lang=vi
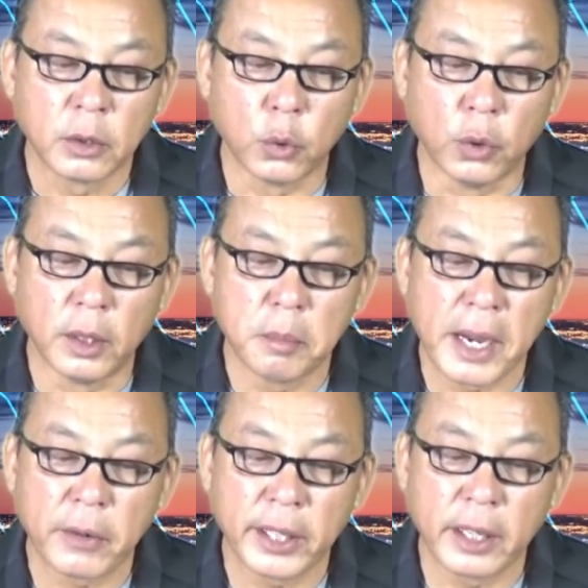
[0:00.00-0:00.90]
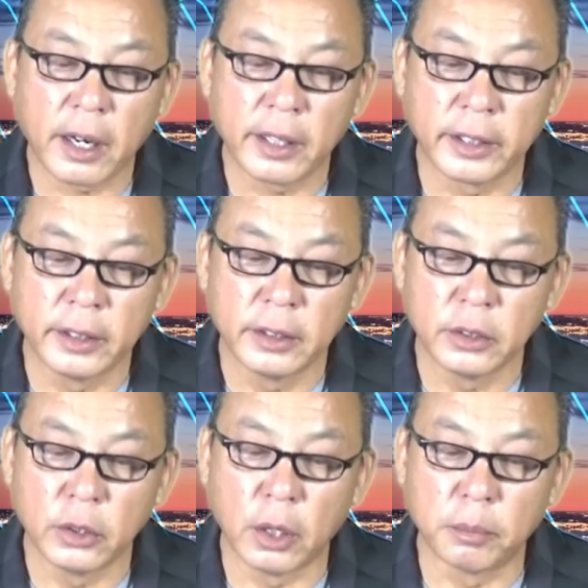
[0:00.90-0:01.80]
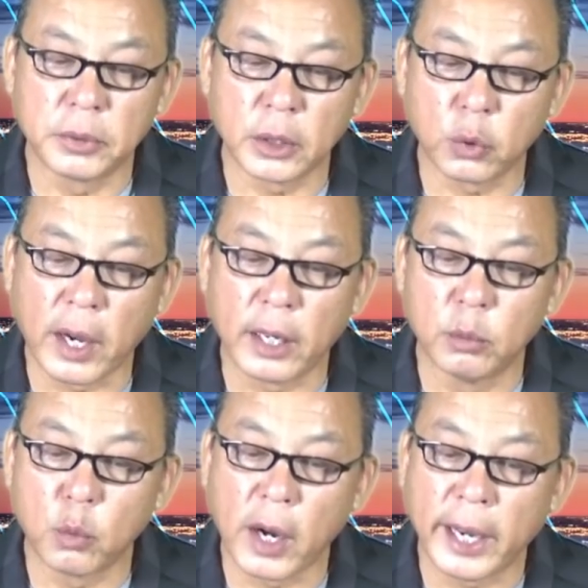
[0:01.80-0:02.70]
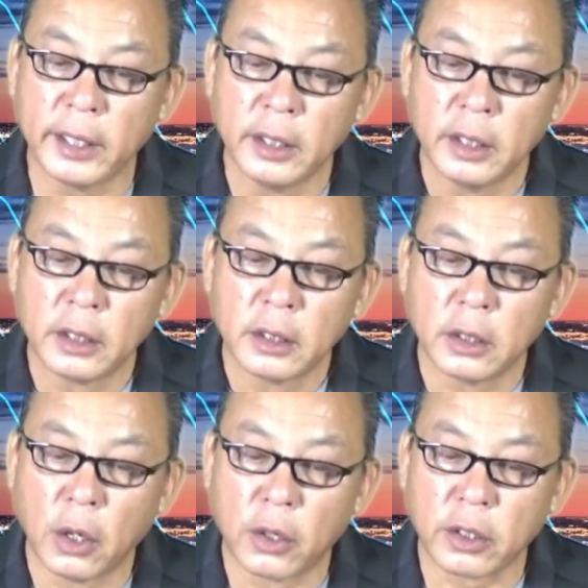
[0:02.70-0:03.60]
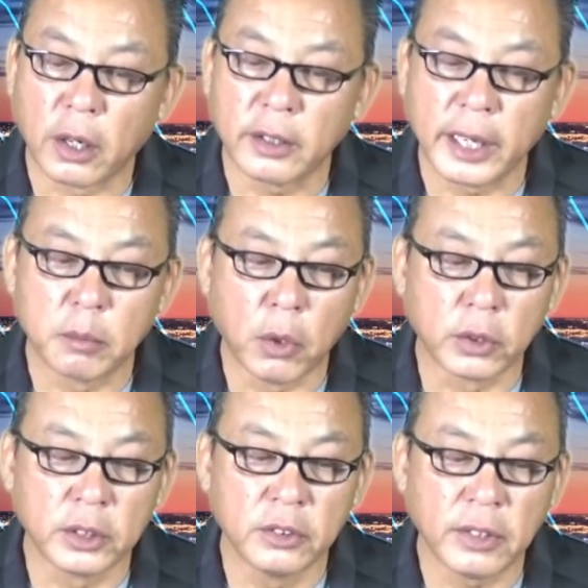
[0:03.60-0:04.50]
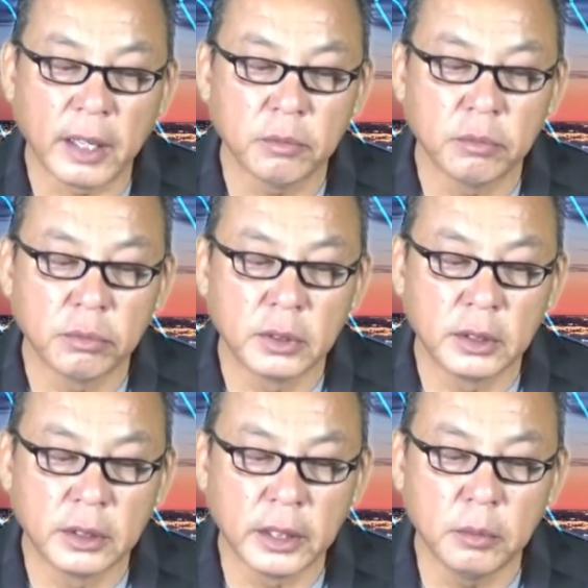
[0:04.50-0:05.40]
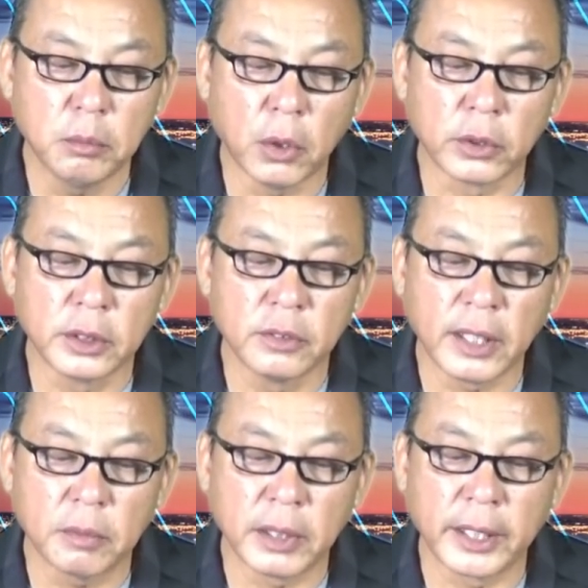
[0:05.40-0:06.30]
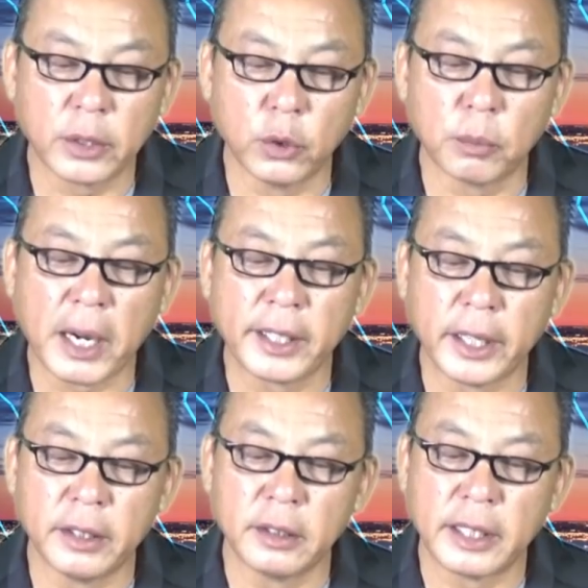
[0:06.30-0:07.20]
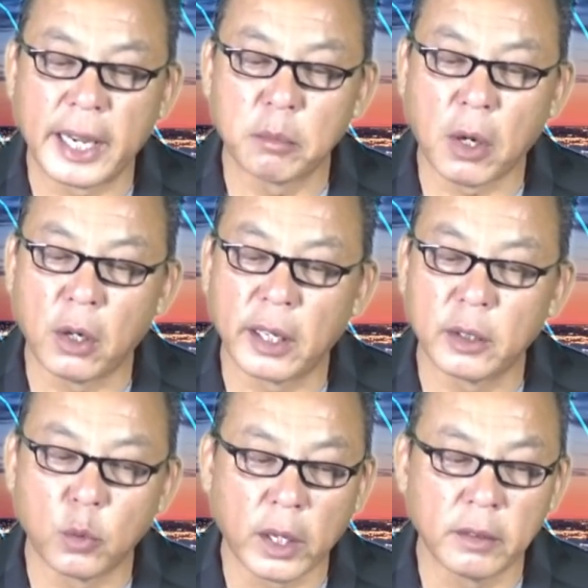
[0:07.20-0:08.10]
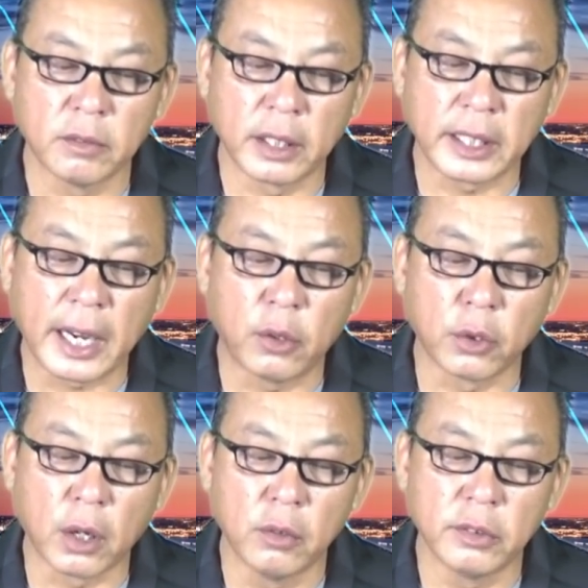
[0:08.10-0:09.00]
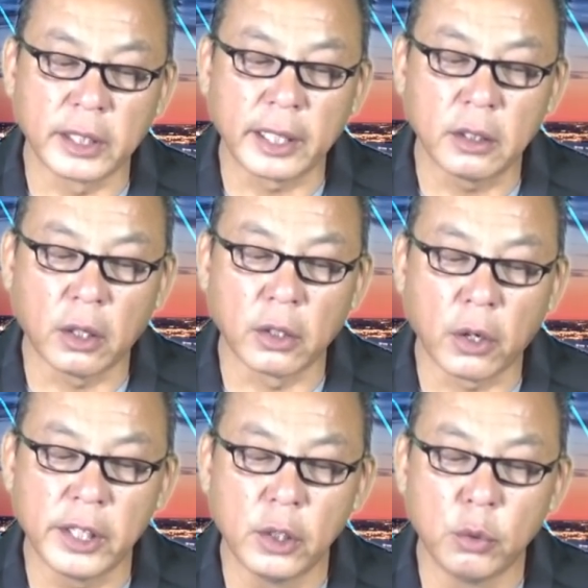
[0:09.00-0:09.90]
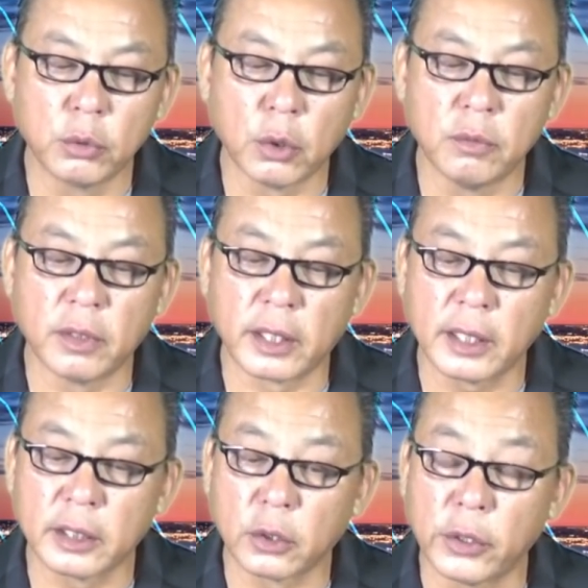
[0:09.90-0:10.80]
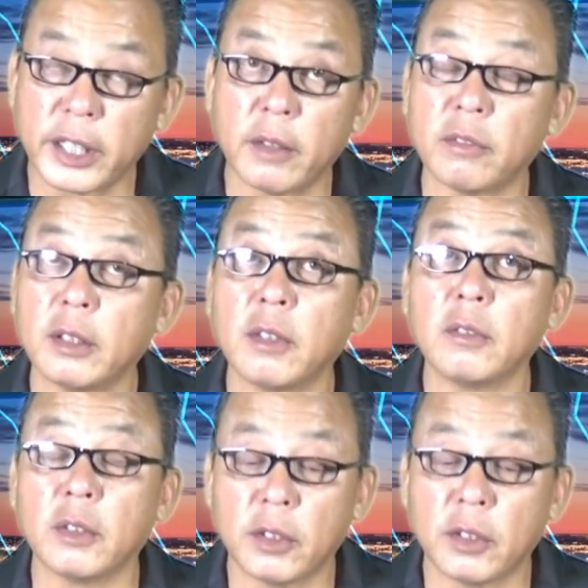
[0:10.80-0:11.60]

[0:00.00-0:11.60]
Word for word: của Merrick Garland nộp cho tòa hôm qua, lộ rõ rằng Bộ Tư pháp, chính Bộ Tư pháp này của Biden đang bò lanh quanh và cào cấu về cách họ nói lung tung và rất là tội nghiệp vân vân